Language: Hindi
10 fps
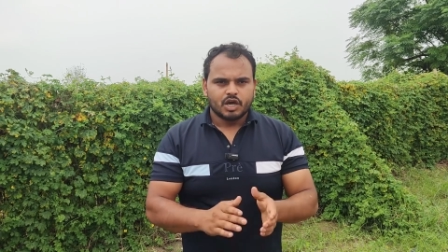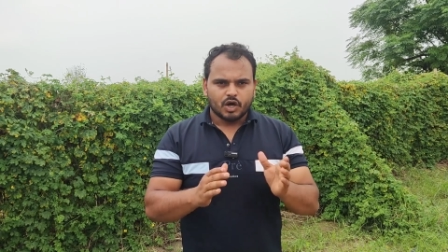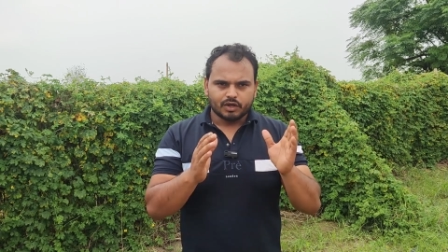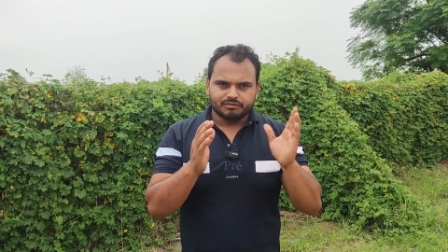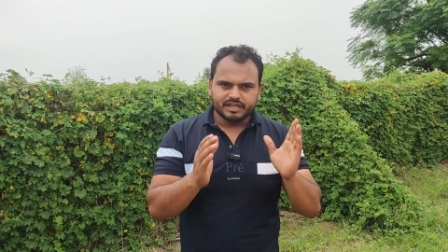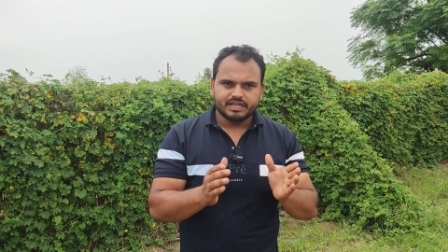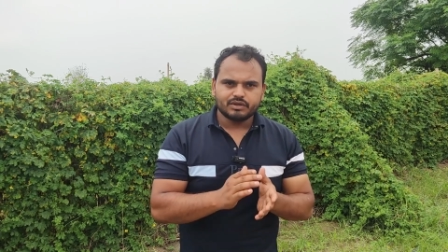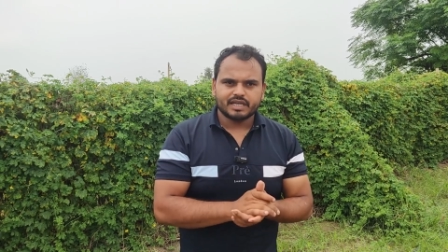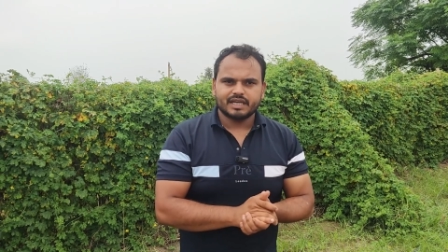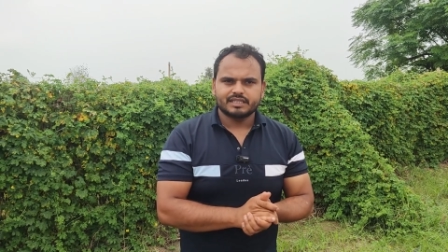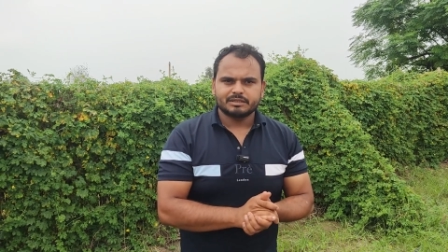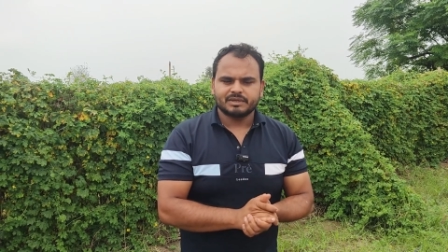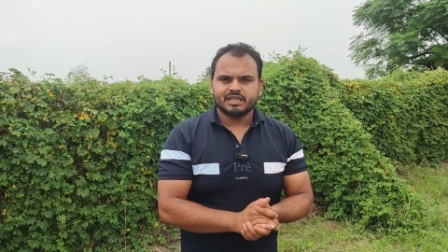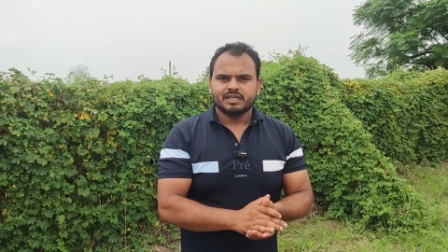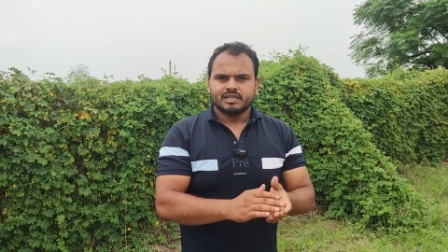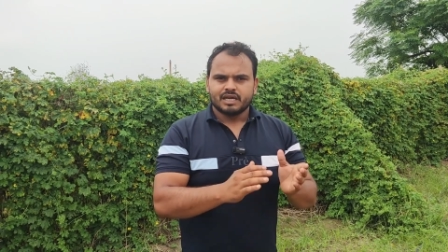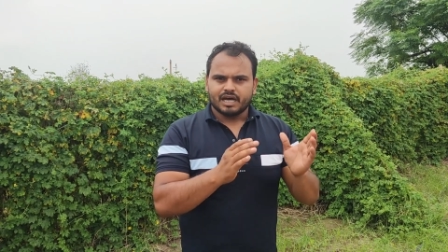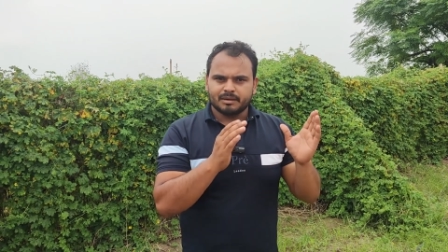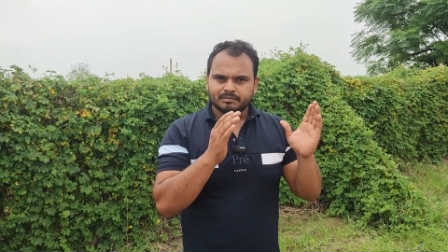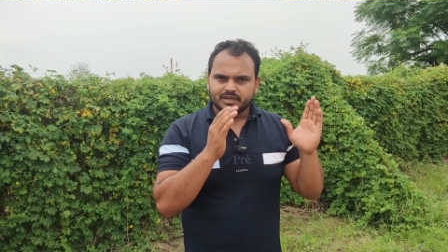और वीडियो के अंत में
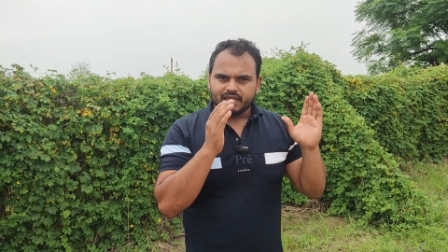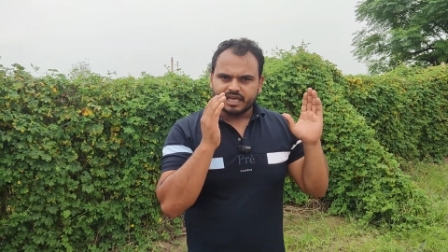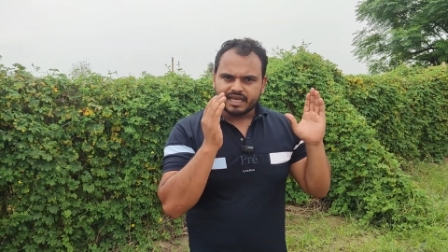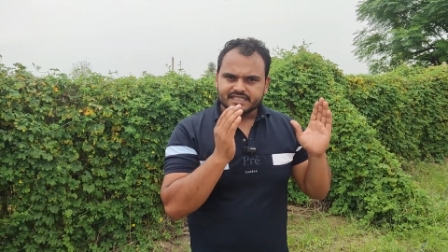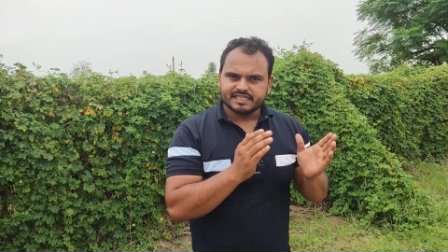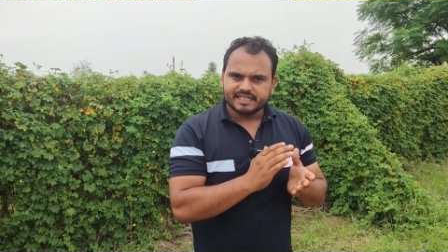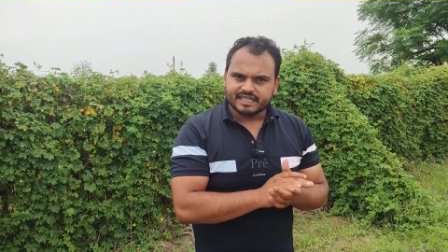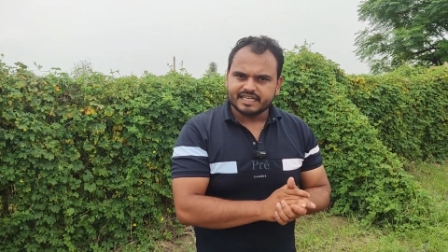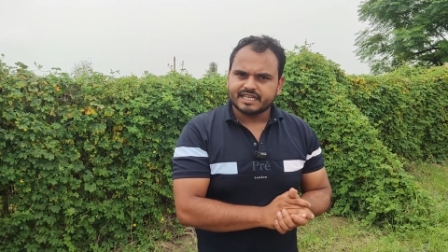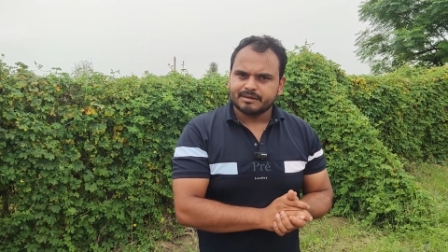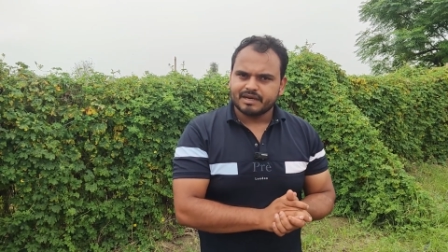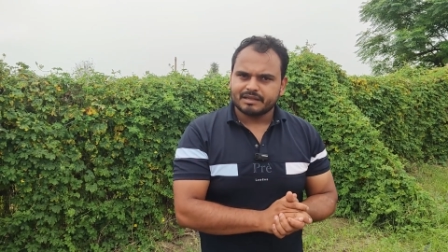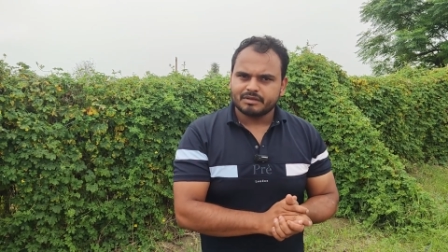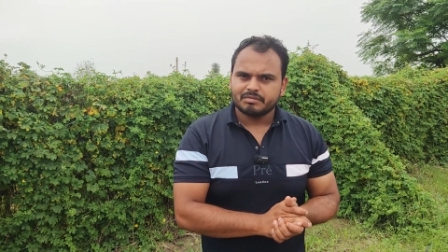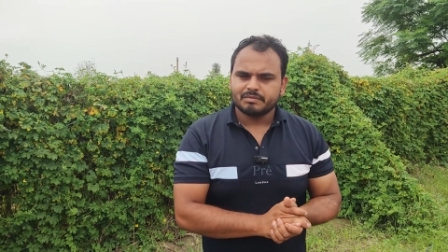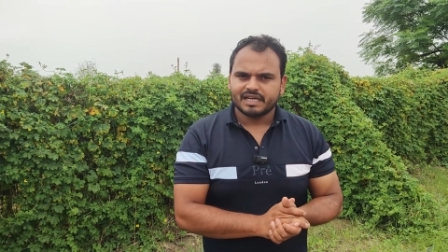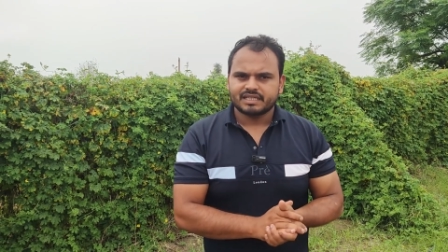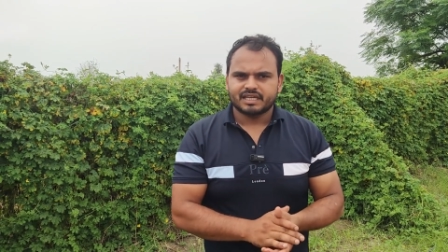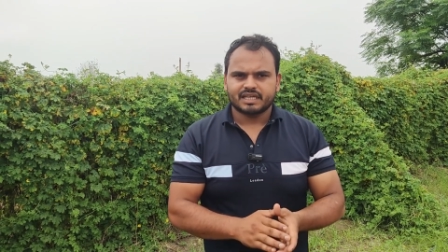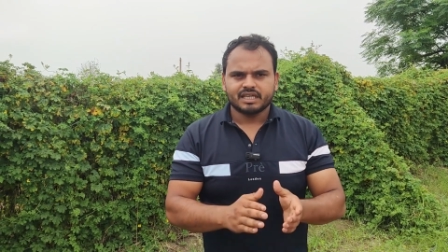हम एक ऐसी टेक्निक के बारे में भी बात
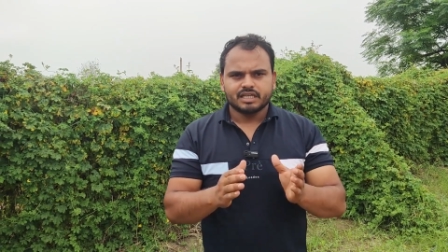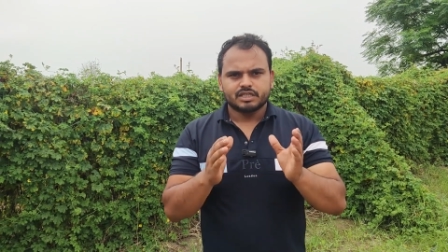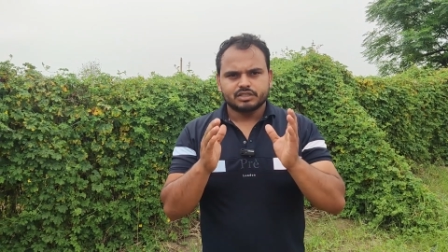करेंगे